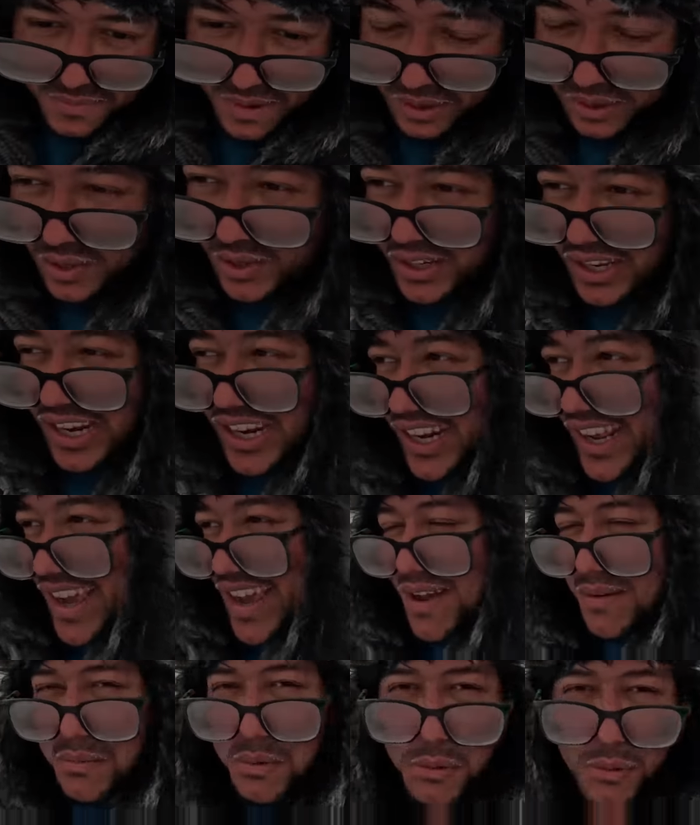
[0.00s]
मैं तो निकल
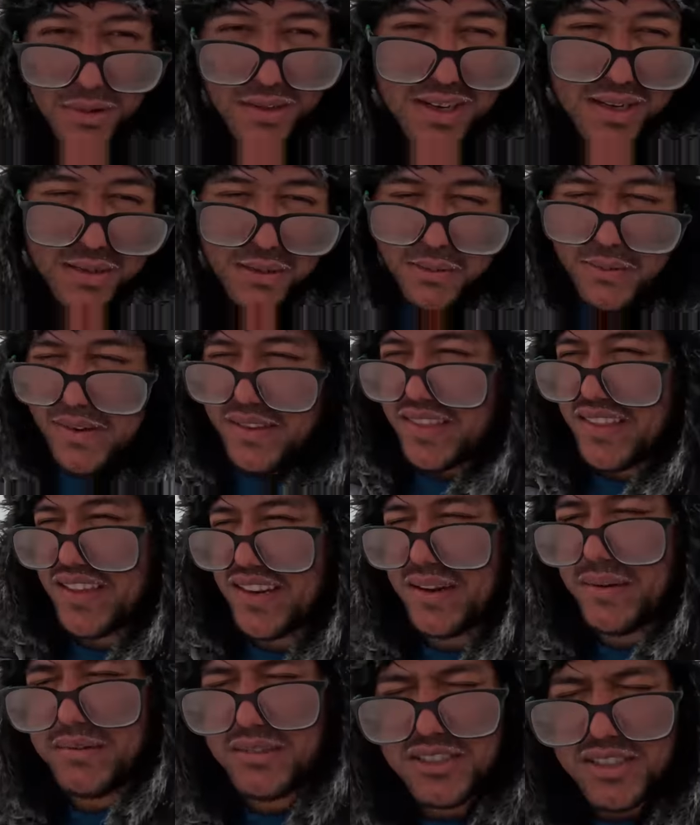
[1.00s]
गया भूने अभी भी
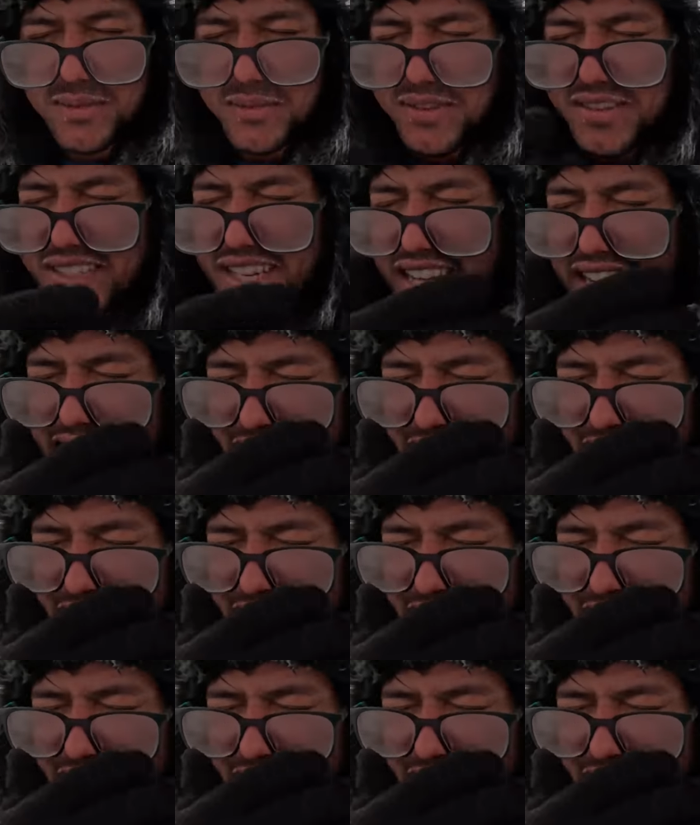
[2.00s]
अंदर है मुझे समझ नहीं